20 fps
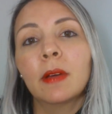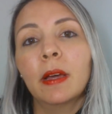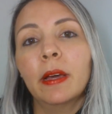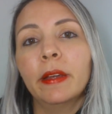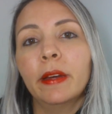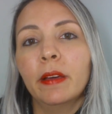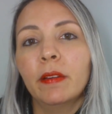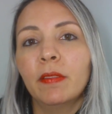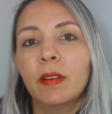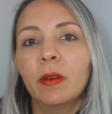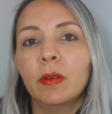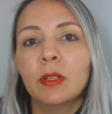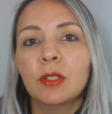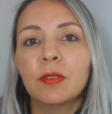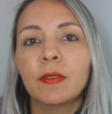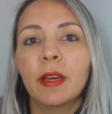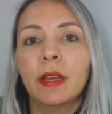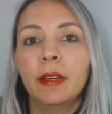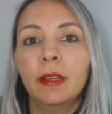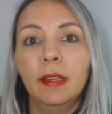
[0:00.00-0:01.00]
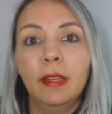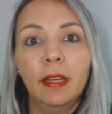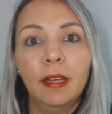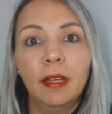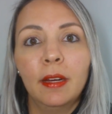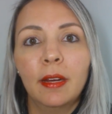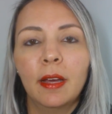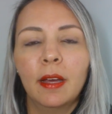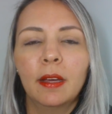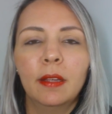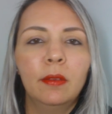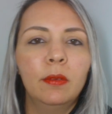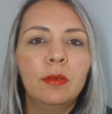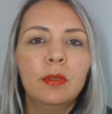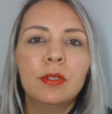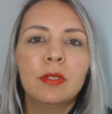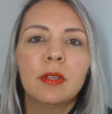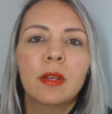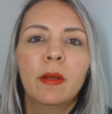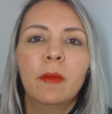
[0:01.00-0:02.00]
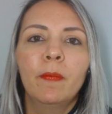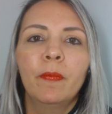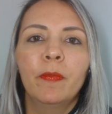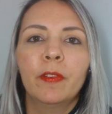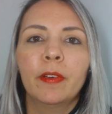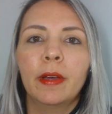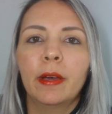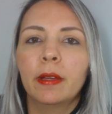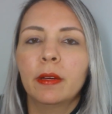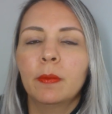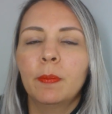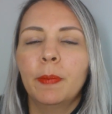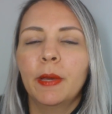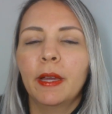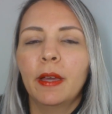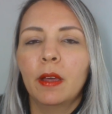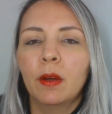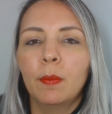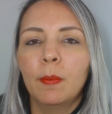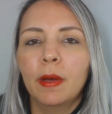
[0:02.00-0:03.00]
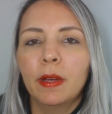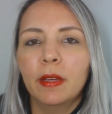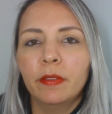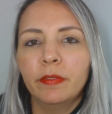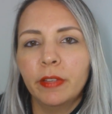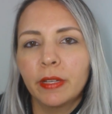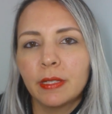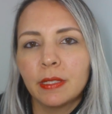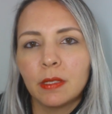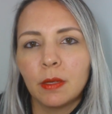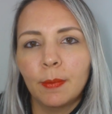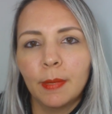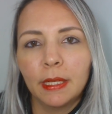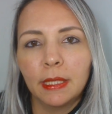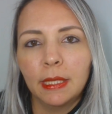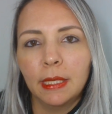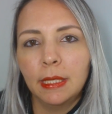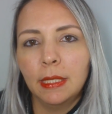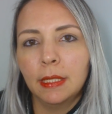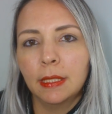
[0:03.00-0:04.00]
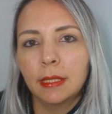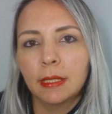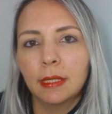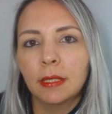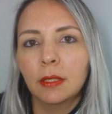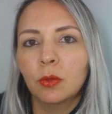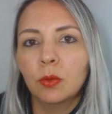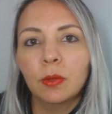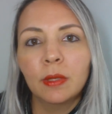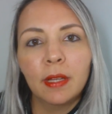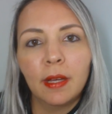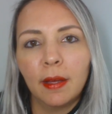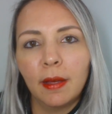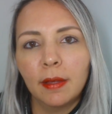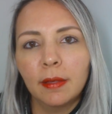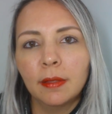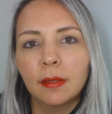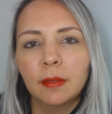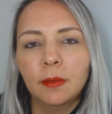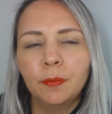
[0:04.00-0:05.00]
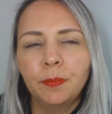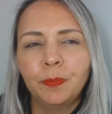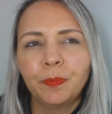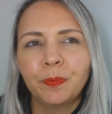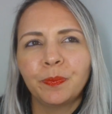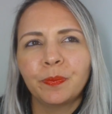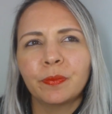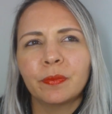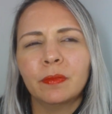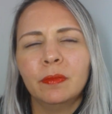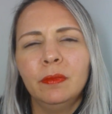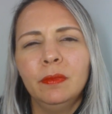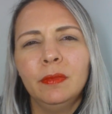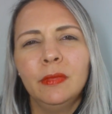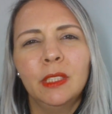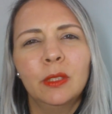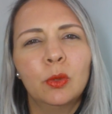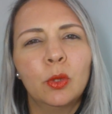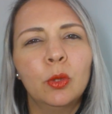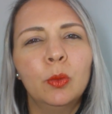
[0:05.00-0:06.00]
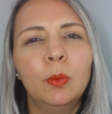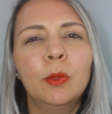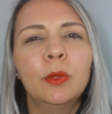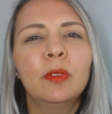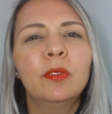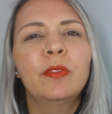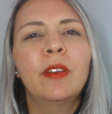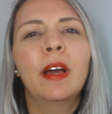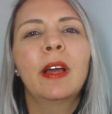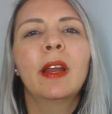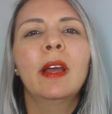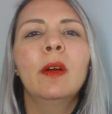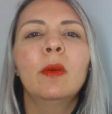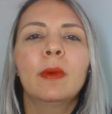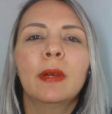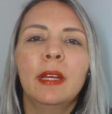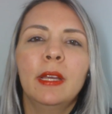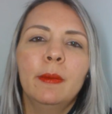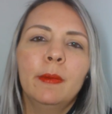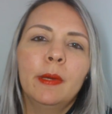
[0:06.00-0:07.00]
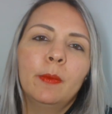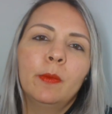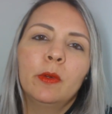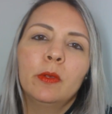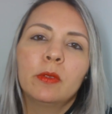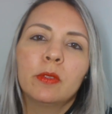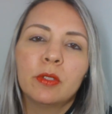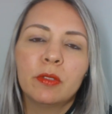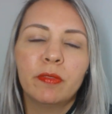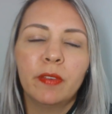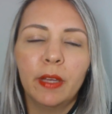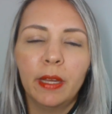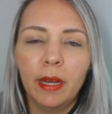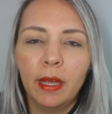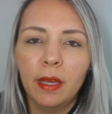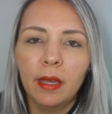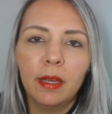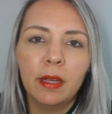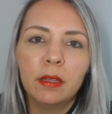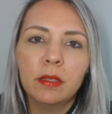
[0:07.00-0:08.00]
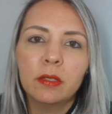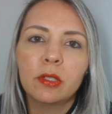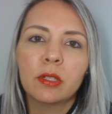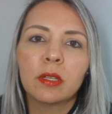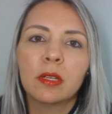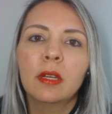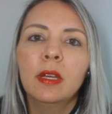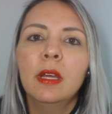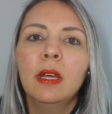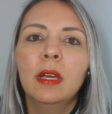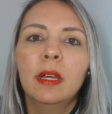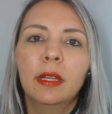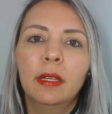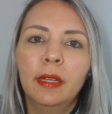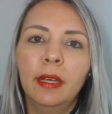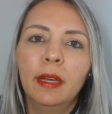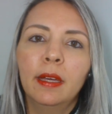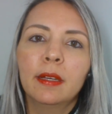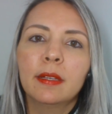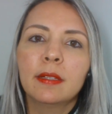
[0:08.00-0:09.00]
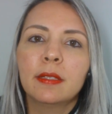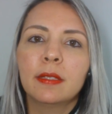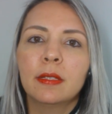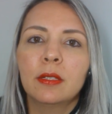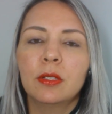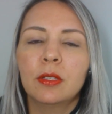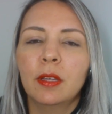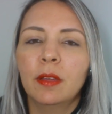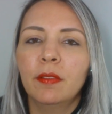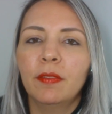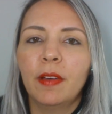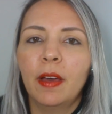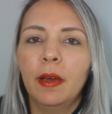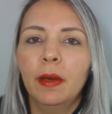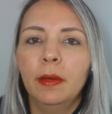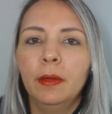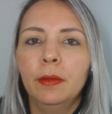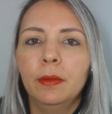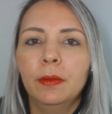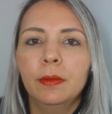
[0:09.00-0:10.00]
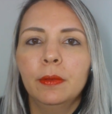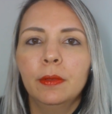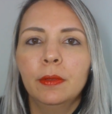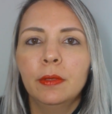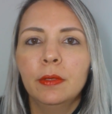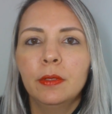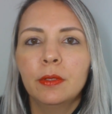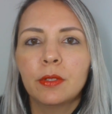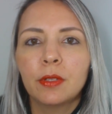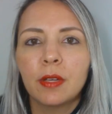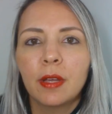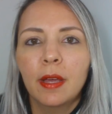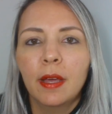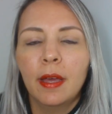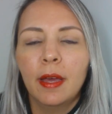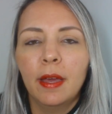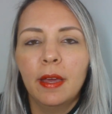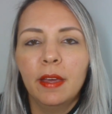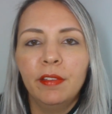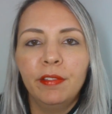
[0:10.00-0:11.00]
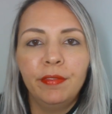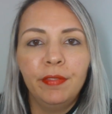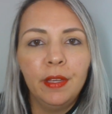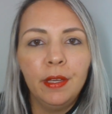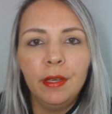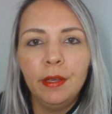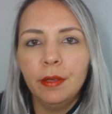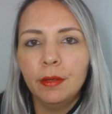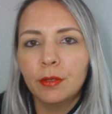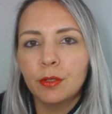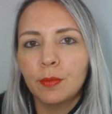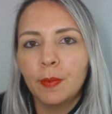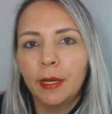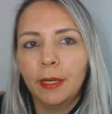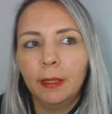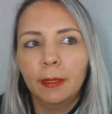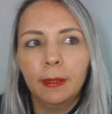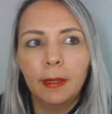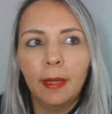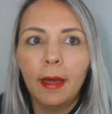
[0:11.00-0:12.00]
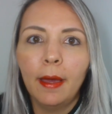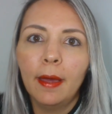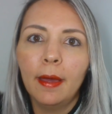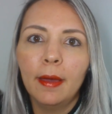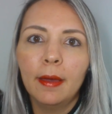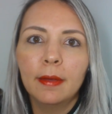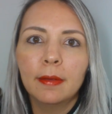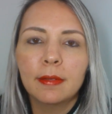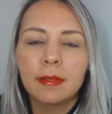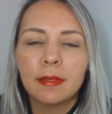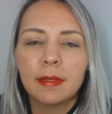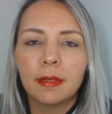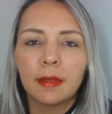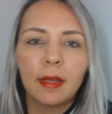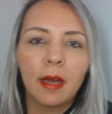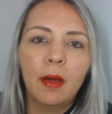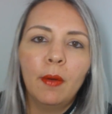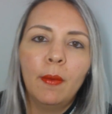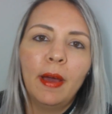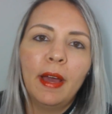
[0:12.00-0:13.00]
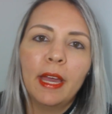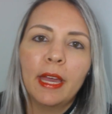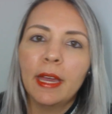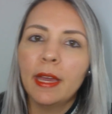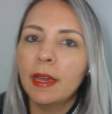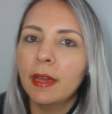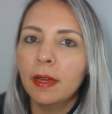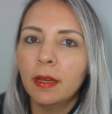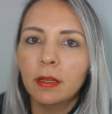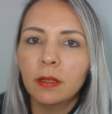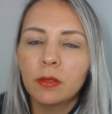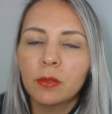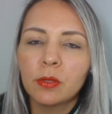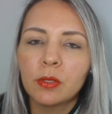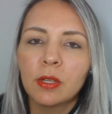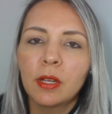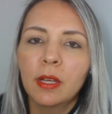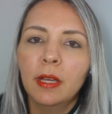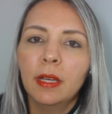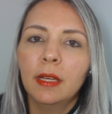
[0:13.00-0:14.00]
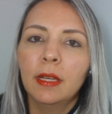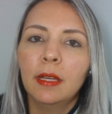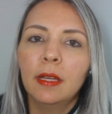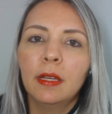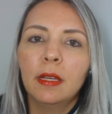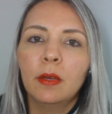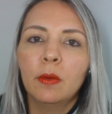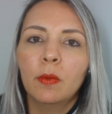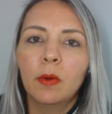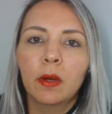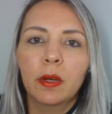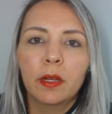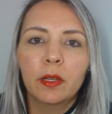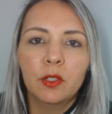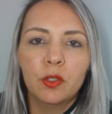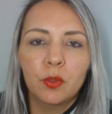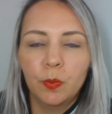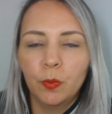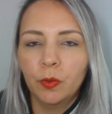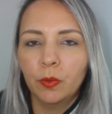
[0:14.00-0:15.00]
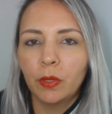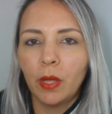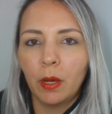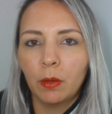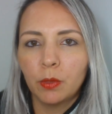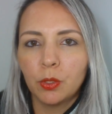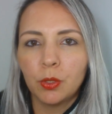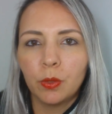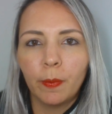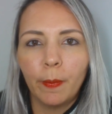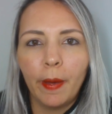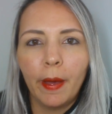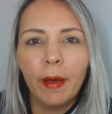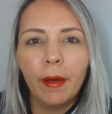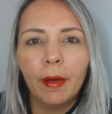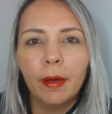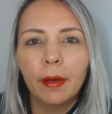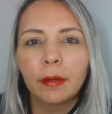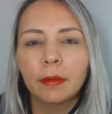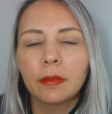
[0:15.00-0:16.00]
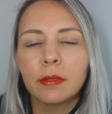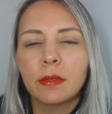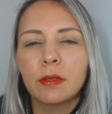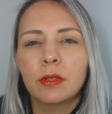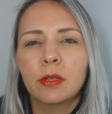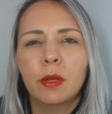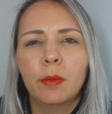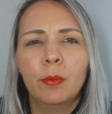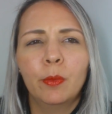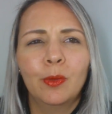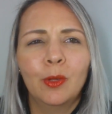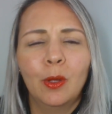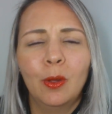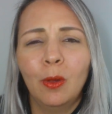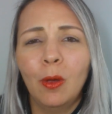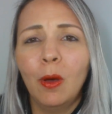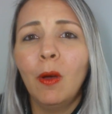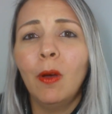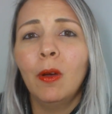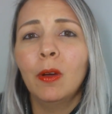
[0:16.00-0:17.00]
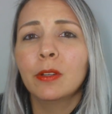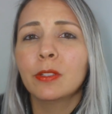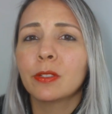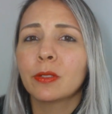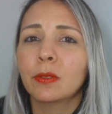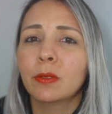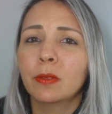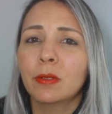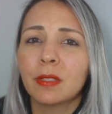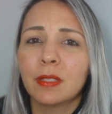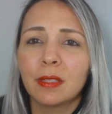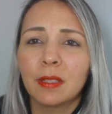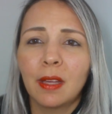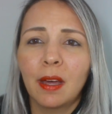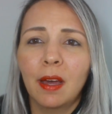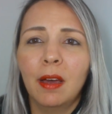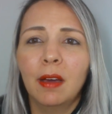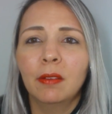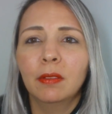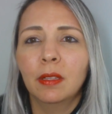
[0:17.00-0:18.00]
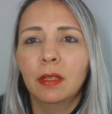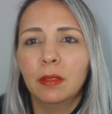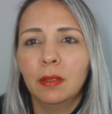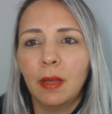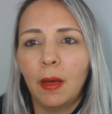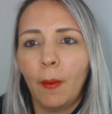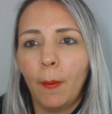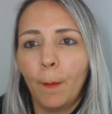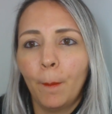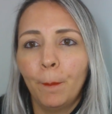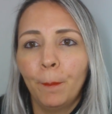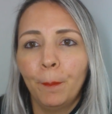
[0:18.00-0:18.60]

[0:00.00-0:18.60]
do carnaval eles ficaram internados, ficaram, pegaram uma infecção bacteriana aqui do nada. Todo mundo fala, ah, o clima é muito diferente, né? Existem vários é, vírus, bactérias e tal, aéreos, e que o organismo não está acostumado, o sistema imunológico, coisa tal, tal, tal.